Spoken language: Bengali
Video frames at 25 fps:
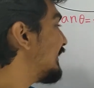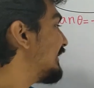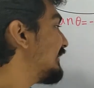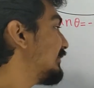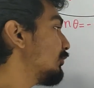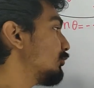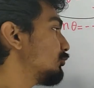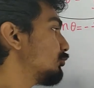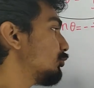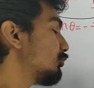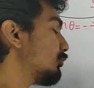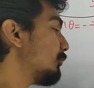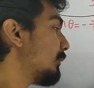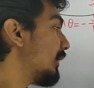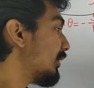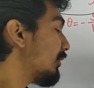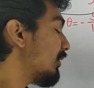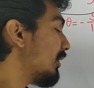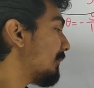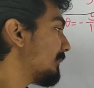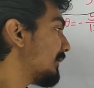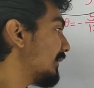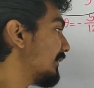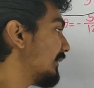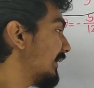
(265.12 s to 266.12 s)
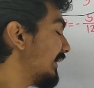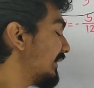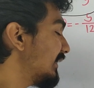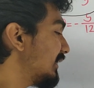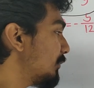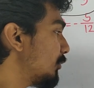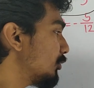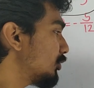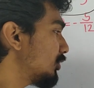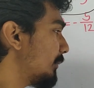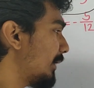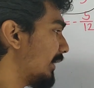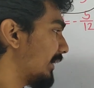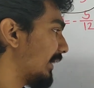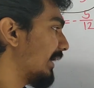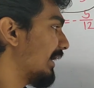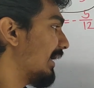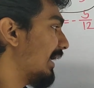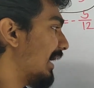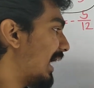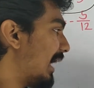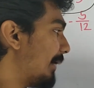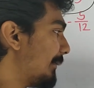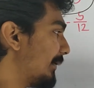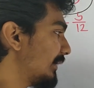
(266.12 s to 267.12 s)
তো দ্বিতীয় চতুর্ভাগে আপনার নেগেটিভ হতে পারে
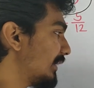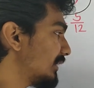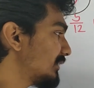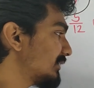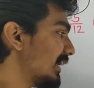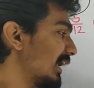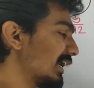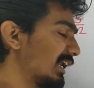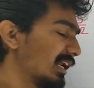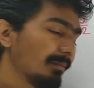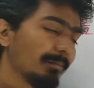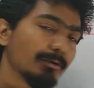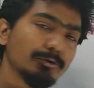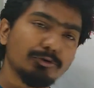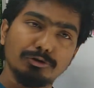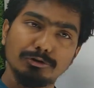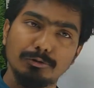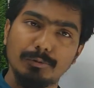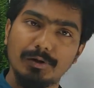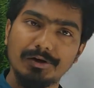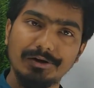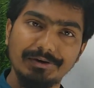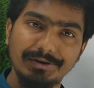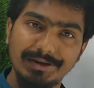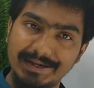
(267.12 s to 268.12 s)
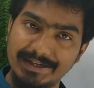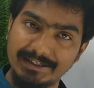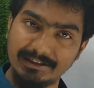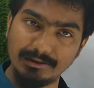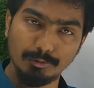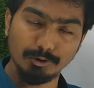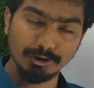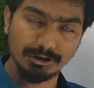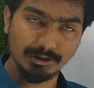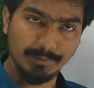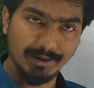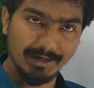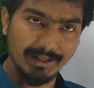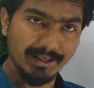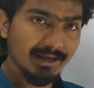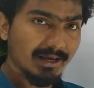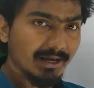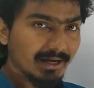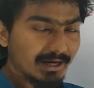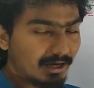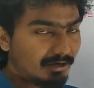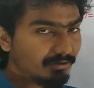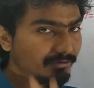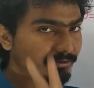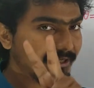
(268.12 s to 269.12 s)
আবার এটা চার নম্বর চতুর্ভাগে নেগেটিভ হতে পারে
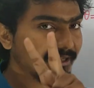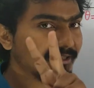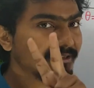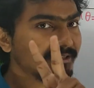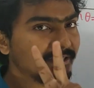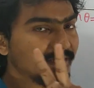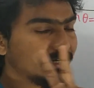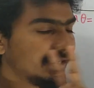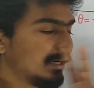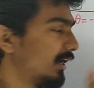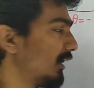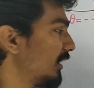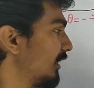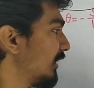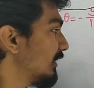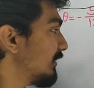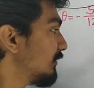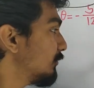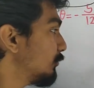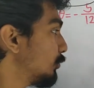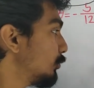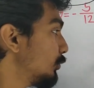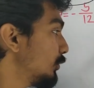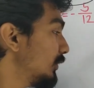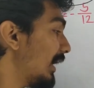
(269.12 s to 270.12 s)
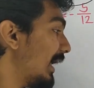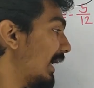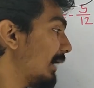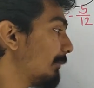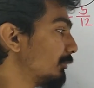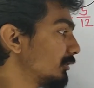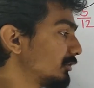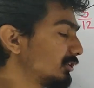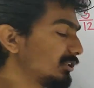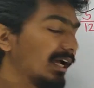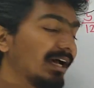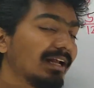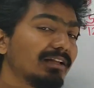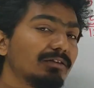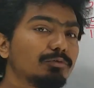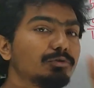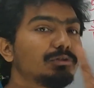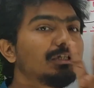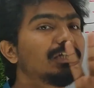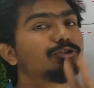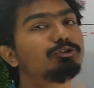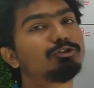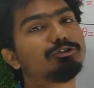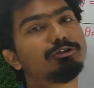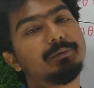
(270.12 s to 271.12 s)
কারণ টেন থেটারা দুই এবং চার
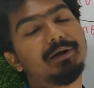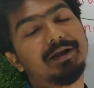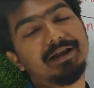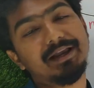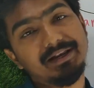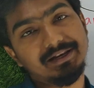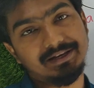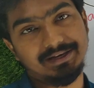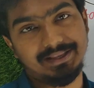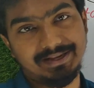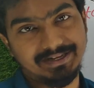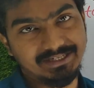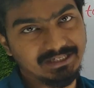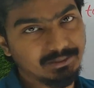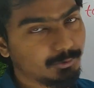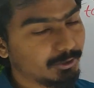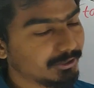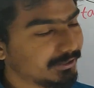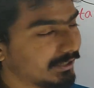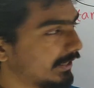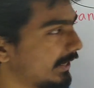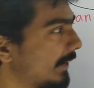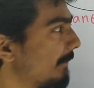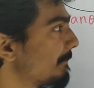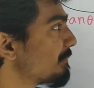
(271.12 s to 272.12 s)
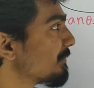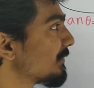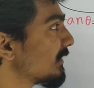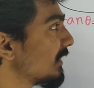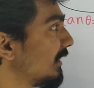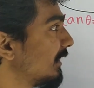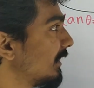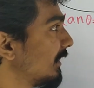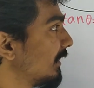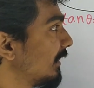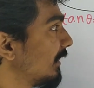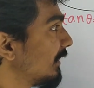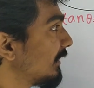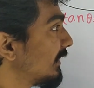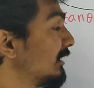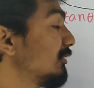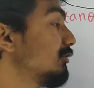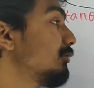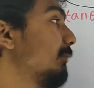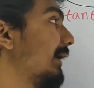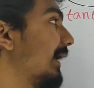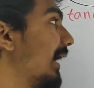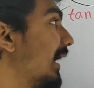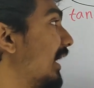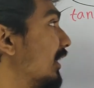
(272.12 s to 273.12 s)
দুইটা চতুর্ভাগে নেগেটিভ হয়ে থাকে
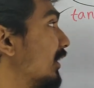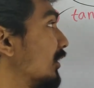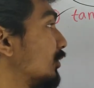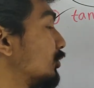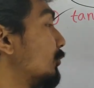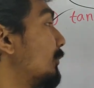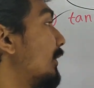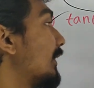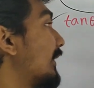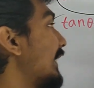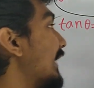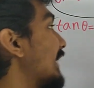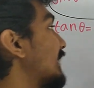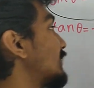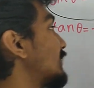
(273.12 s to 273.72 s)
কিন্তু ভাইয়া তোমাকে